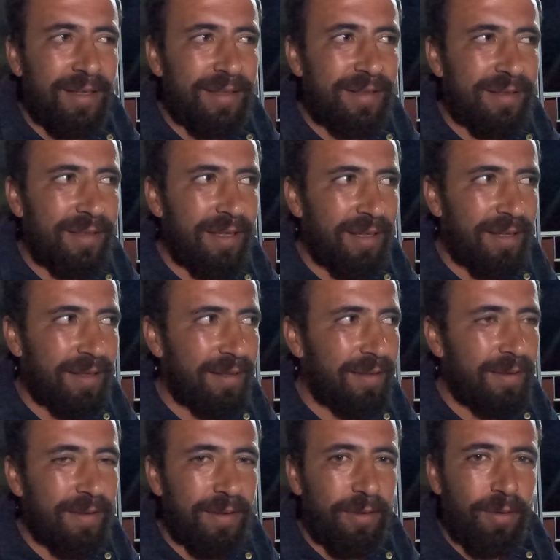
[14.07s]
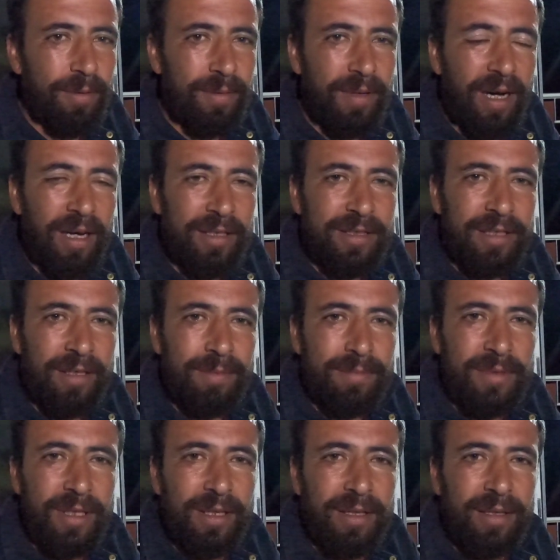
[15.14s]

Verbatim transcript: İşte akşam e,